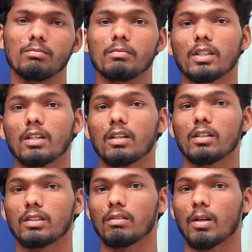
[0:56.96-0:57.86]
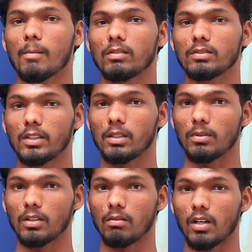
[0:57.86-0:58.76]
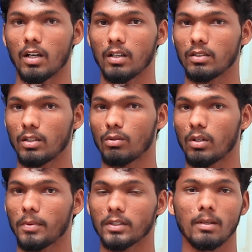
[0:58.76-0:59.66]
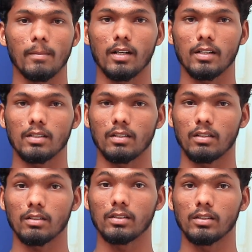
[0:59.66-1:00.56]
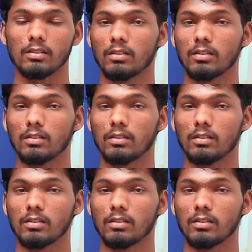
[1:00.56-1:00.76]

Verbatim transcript: மிக தீவிரமாக வந்து ஈடுபட்டுட்டு வராங்க அதில் குறிப்பாக தமிழ்நாட்டில் இருந்து